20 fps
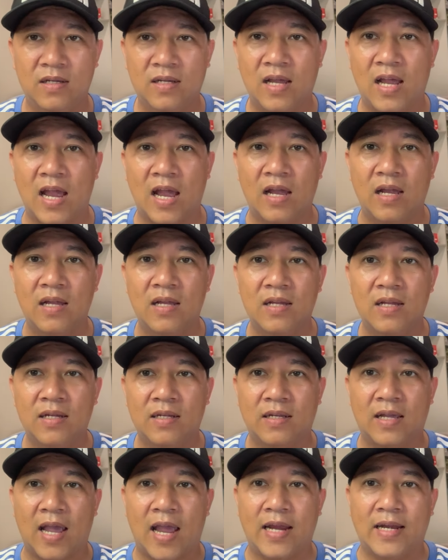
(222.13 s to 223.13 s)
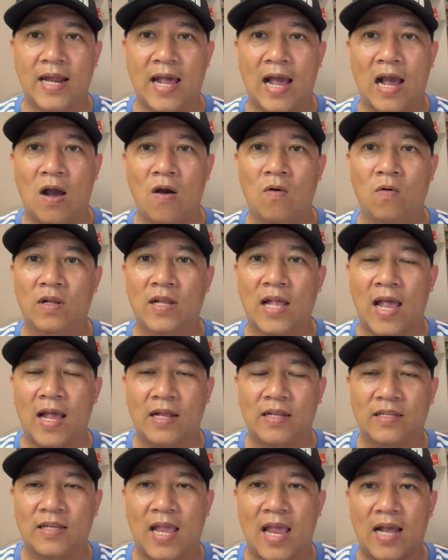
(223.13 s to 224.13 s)
ha ngày nào
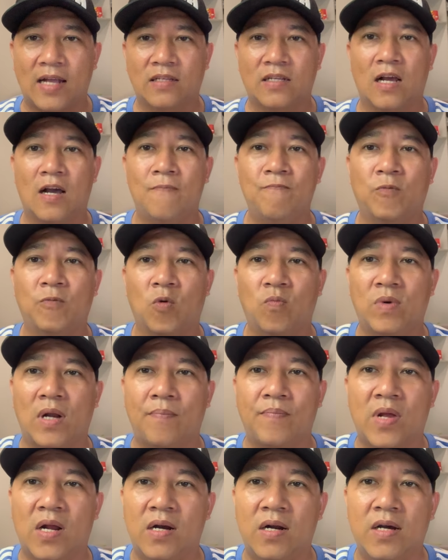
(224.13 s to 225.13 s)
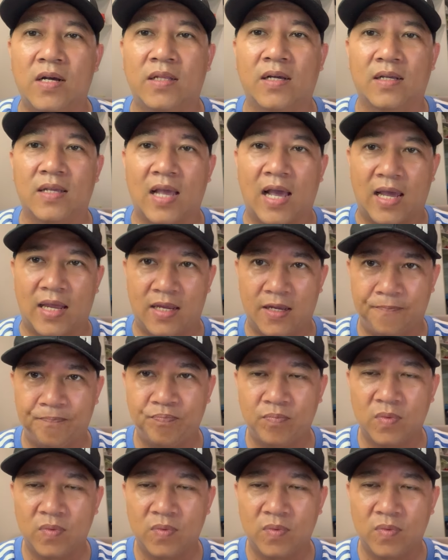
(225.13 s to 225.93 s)
ra sáng sớm cũng năm giờ rưỡi thức dậy